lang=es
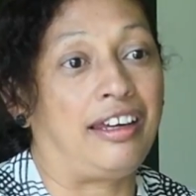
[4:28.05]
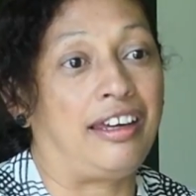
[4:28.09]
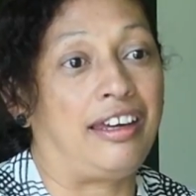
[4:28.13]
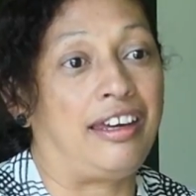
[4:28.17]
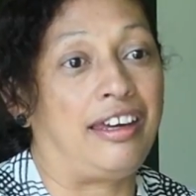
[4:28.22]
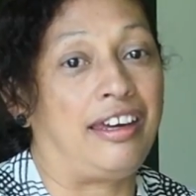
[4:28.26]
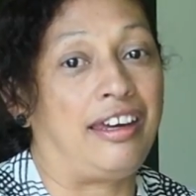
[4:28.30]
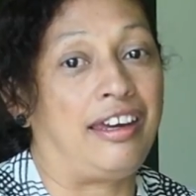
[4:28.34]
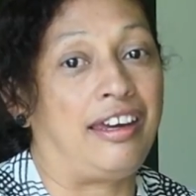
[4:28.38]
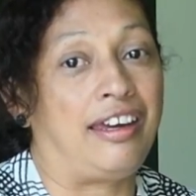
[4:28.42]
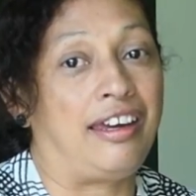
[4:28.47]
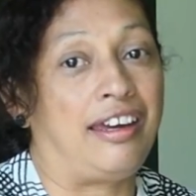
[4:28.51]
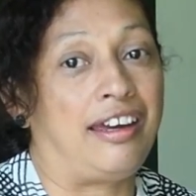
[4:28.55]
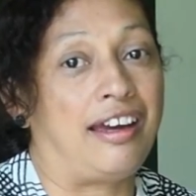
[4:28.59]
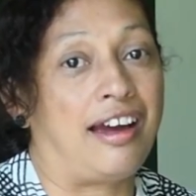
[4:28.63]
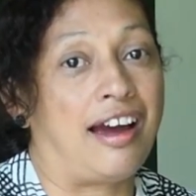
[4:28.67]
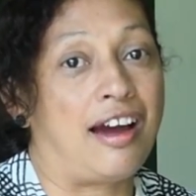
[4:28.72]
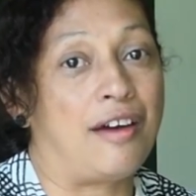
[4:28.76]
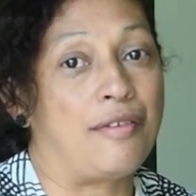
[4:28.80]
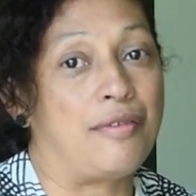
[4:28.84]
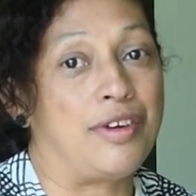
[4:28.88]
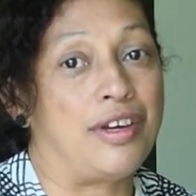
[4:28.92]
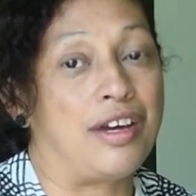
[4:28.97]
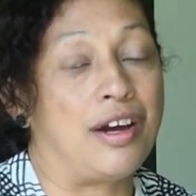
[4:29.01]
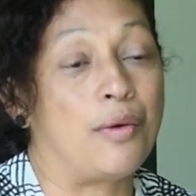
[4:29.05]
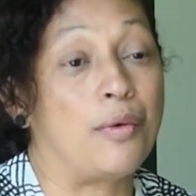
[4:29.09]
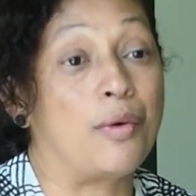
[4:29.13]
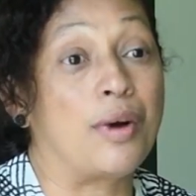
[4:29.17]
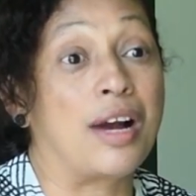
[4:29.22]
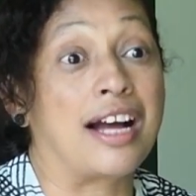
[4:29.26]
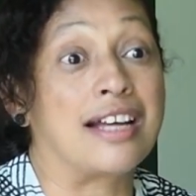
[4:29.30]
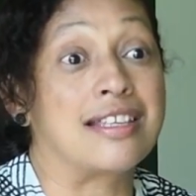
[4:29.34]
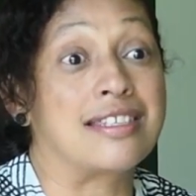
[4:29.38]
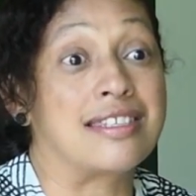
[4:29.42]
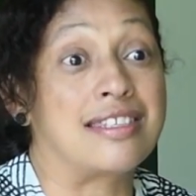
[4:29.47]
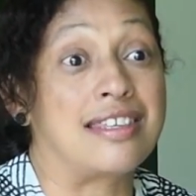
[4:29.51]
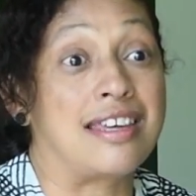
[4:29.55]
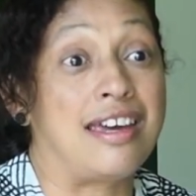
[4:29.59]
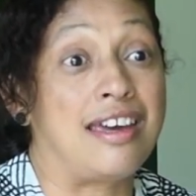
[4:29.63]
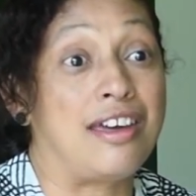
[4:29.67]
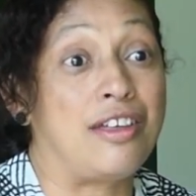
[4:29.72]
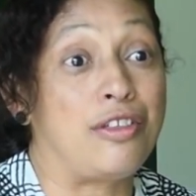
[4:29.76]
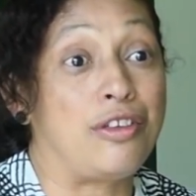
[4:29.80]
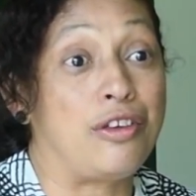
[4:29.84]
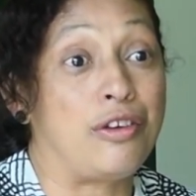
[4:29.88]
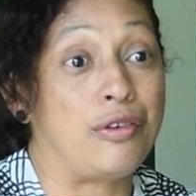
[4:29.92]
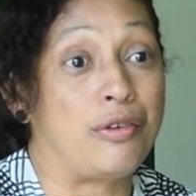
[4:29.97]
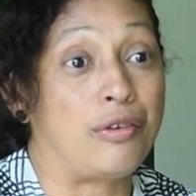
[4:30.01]
Que había un
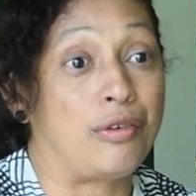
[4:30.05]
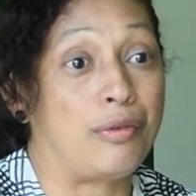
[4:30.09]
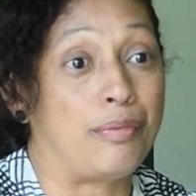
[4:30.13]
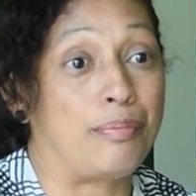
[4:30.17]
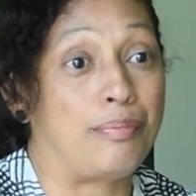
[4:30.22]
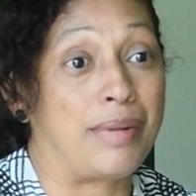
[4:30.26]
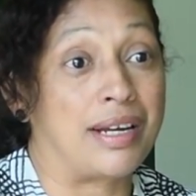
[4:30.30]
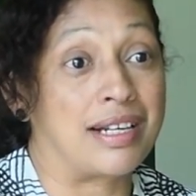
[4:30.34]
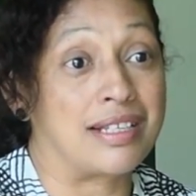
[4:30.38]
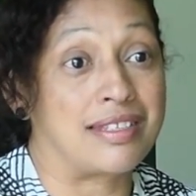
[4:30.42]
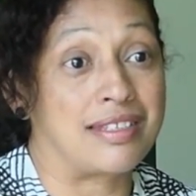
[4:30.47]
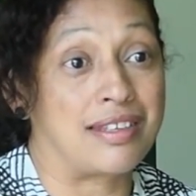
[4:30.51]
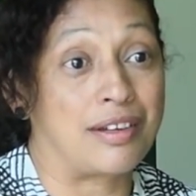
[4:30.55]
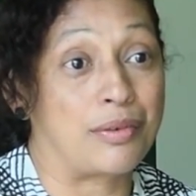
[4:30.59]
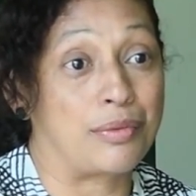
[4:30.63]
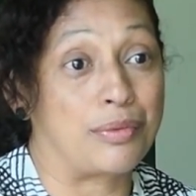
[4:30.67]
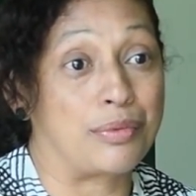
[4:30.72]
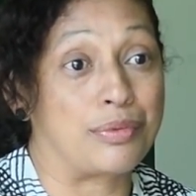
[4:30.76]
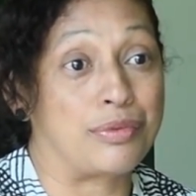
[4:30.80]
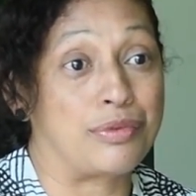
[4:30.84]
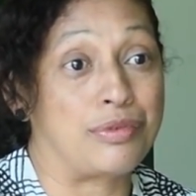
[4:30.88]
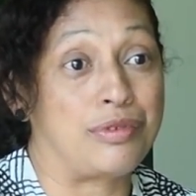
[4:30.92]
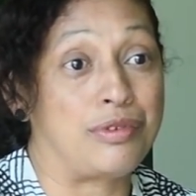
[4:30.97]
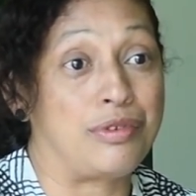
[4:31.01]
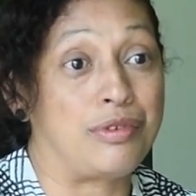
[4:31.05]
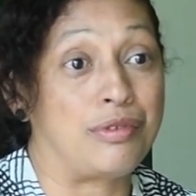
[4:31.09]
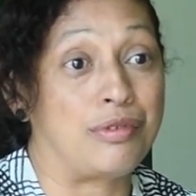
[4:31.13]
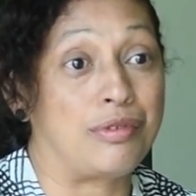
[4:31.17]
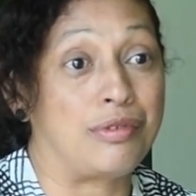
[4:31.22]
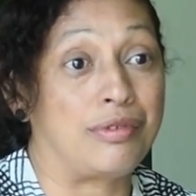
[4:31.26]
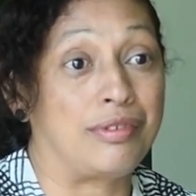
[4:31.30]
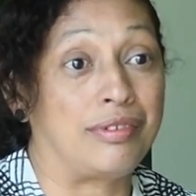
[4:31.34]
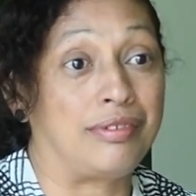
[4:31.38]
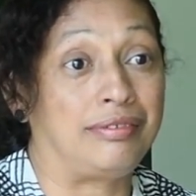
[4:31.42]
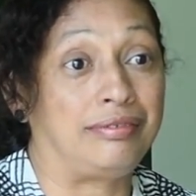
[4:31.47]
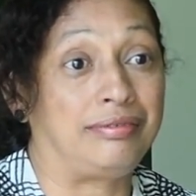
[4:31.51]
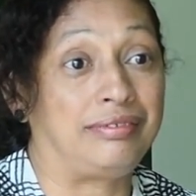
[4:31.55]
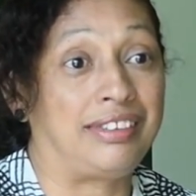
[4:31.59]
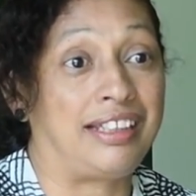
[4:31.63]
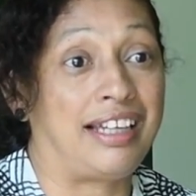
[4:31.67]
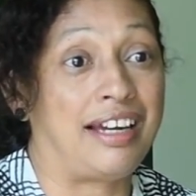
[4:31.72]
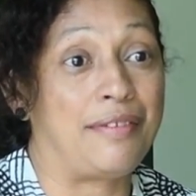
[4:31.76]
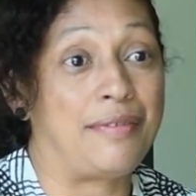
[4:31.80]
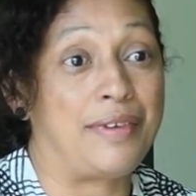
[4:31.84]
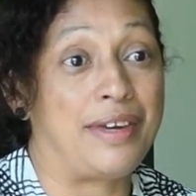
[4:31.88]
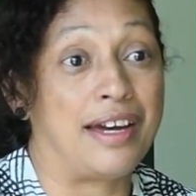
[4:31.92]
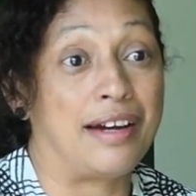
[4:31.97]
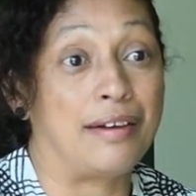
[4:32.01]
asedio, persecución, que
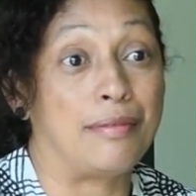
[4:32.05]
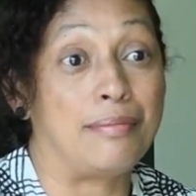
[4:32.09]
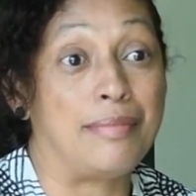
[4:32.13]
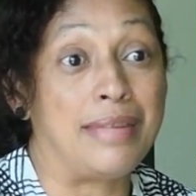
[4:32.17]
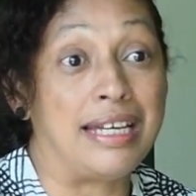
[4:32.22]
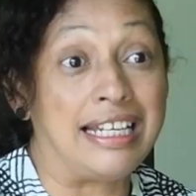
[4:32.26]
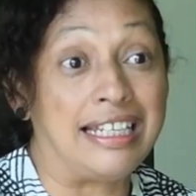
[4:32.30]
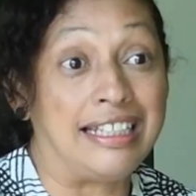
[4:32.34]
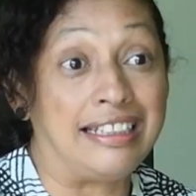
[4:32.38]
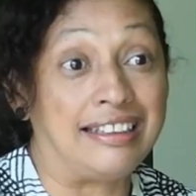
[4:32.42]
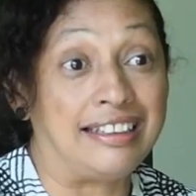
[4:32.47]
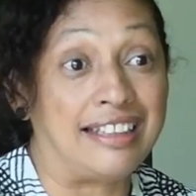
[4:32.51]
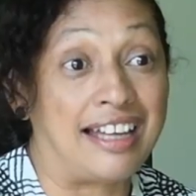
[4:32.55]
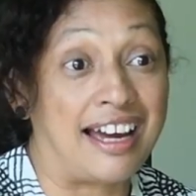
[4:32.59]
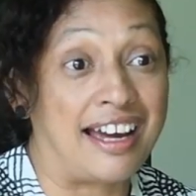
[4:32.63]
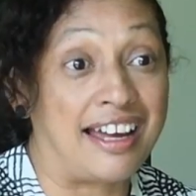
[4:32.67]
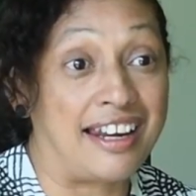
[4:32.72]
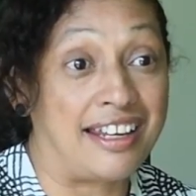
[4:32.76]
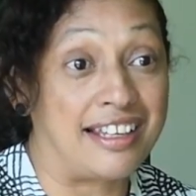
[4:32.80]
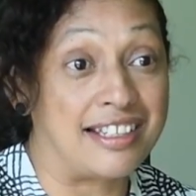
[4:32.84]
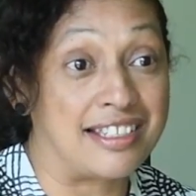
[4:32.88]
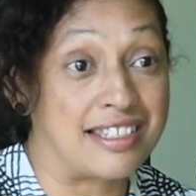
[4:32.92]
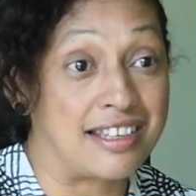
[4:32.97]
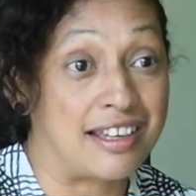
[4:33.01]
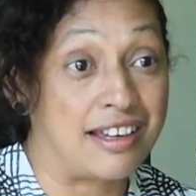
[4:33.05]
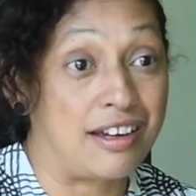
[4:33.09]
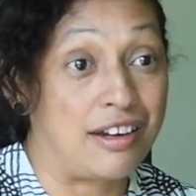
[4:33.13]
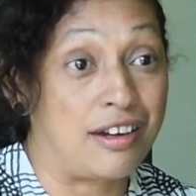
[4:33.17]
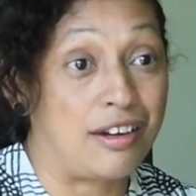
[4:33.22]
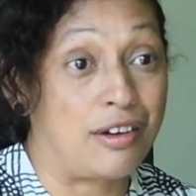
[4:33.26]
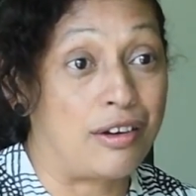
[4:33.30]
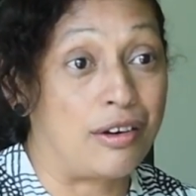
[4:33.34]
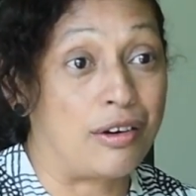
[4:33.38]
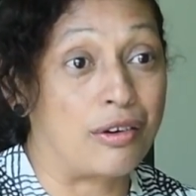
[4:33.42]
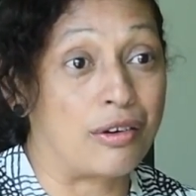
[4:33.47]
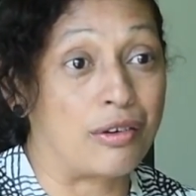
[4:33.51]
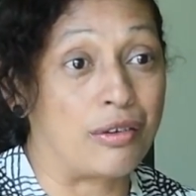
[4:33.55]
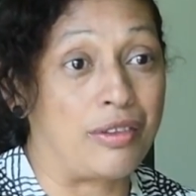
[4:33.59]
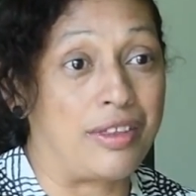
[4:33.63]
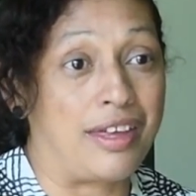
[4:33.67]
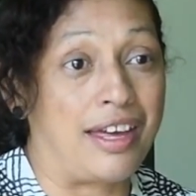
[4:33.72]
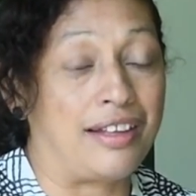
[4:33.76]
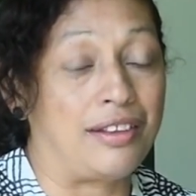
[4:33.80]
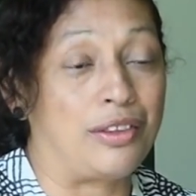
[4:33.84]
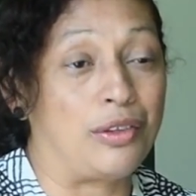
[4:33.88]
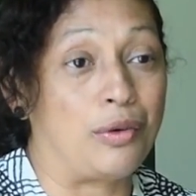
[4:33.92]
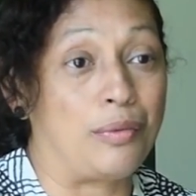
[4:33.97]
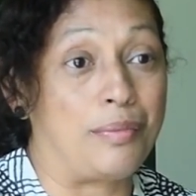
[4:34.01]
habían militares
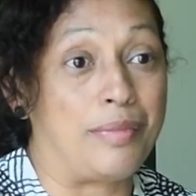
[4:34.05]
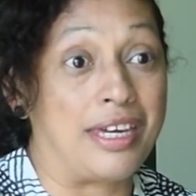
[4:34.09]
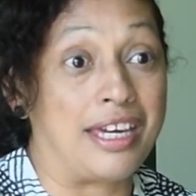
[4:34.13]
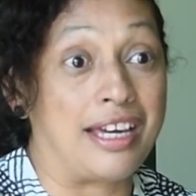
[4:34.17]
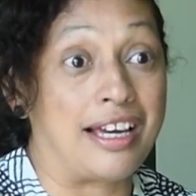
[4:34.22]
rodeando mi